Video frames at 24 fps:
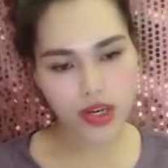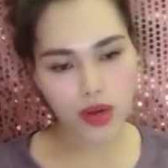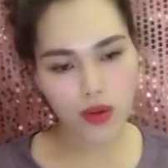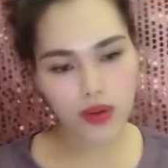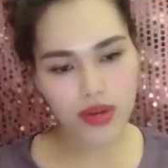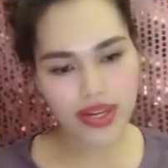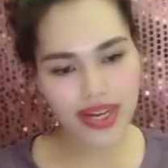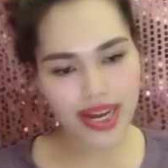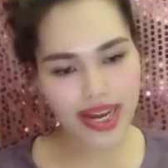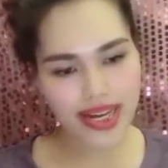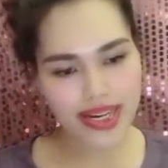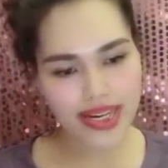
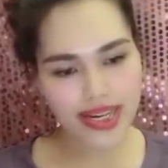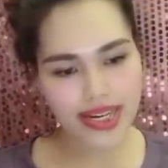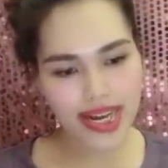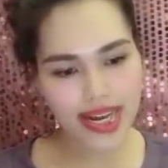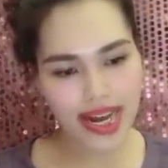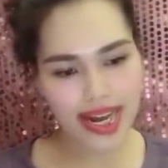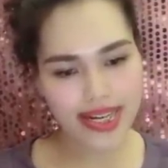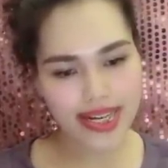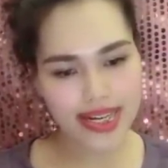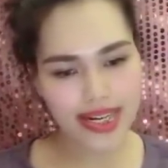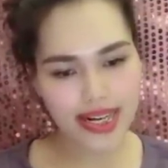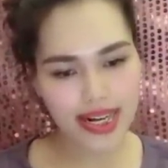chị ở nhà
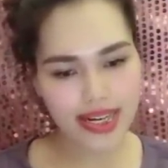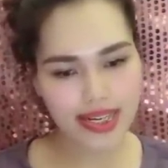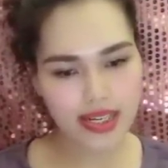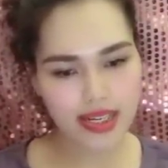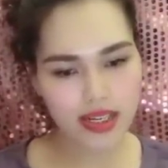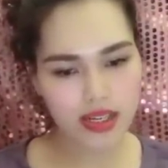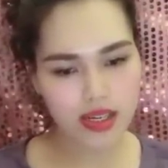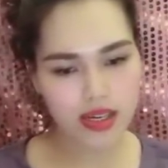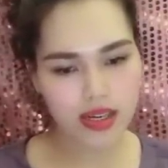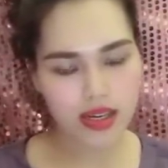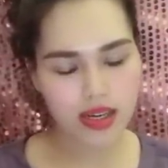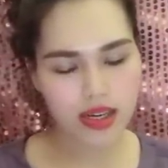đến nhà anh
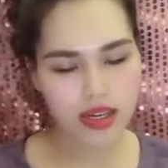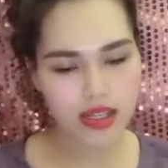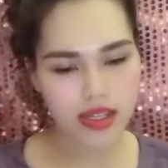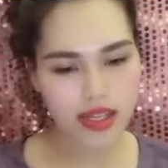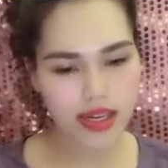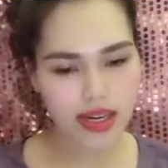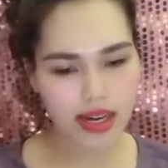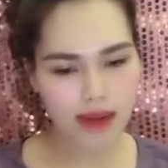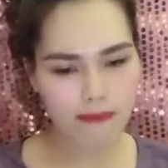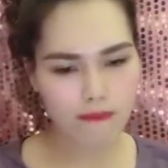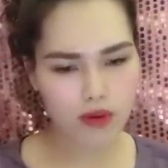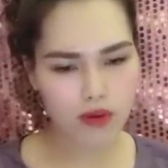Khanh
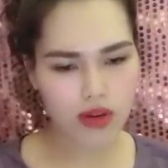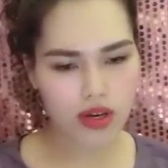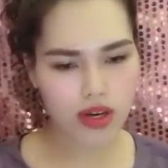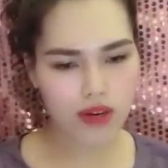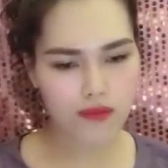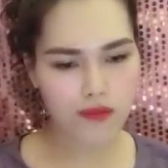thì gặp